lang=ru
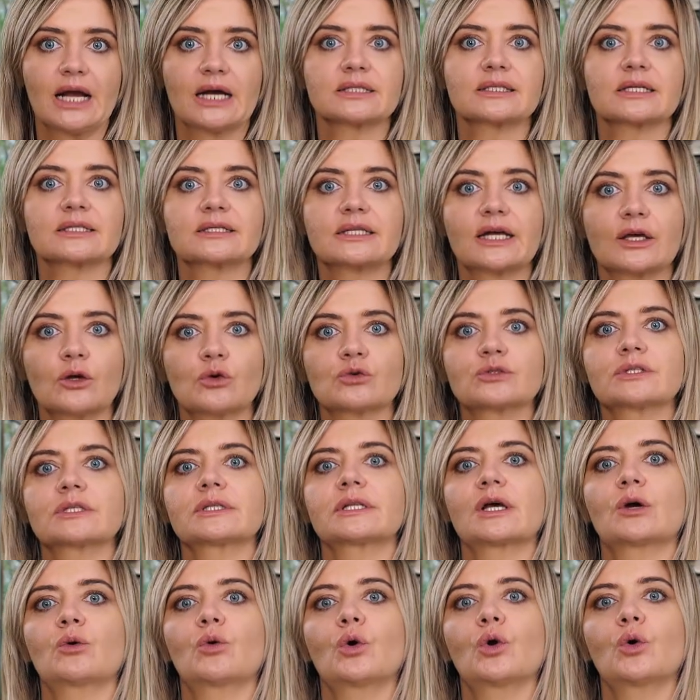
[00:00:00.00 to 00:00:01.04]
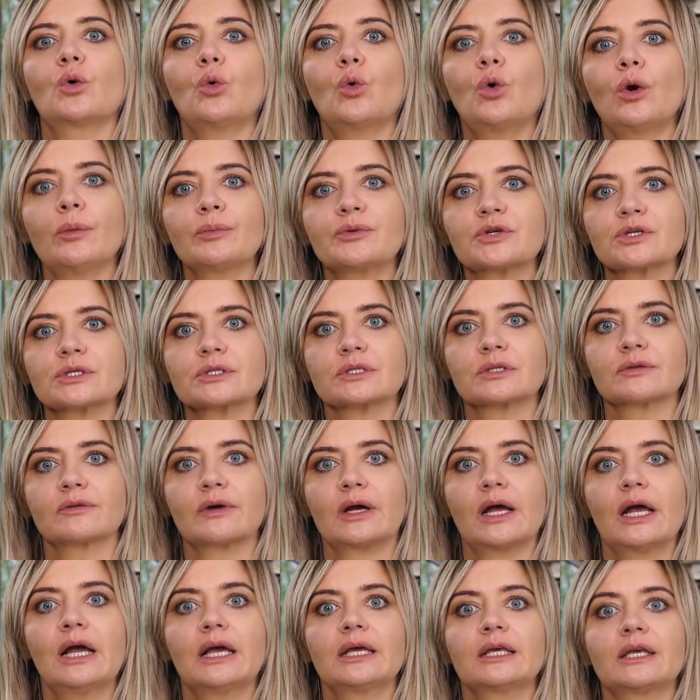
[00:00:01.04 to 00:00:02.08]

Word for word: Создается такое общество